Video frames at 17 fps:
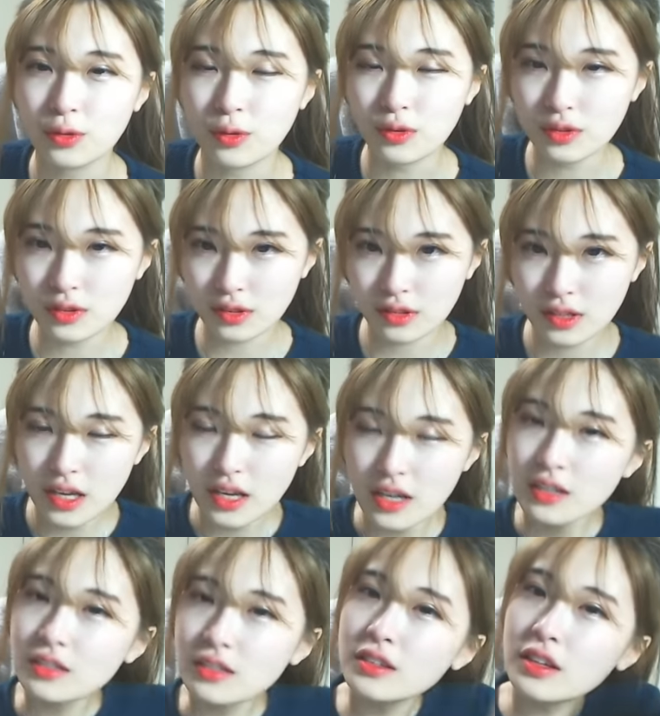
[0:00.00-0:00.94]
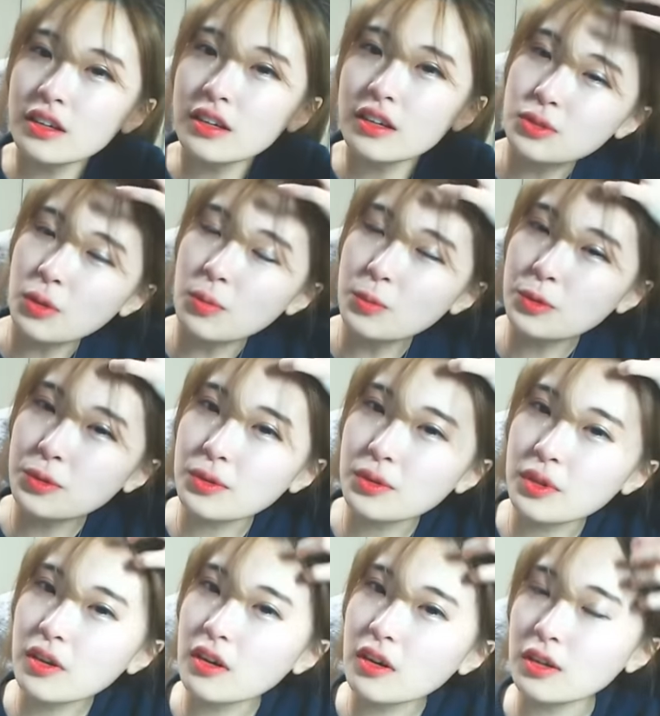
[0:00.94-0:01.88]
저는 근데 그 전부터
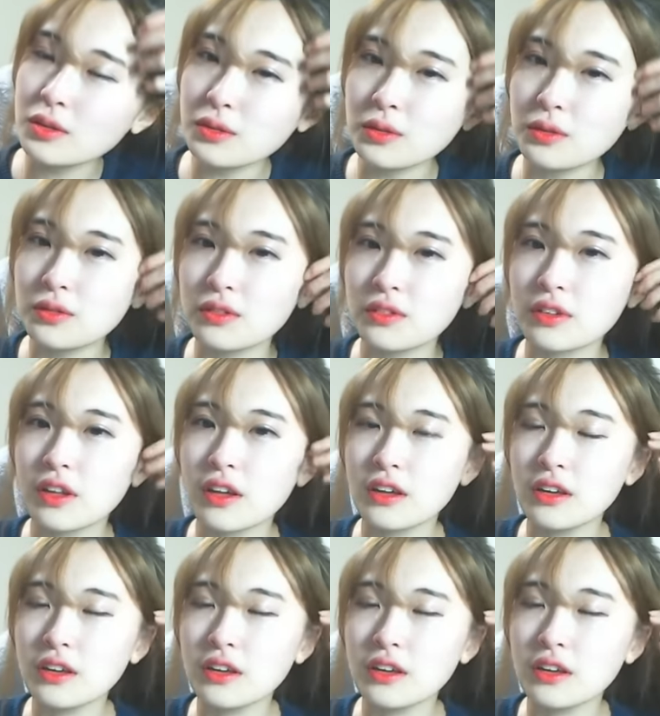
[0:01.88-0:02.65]
생각했었는데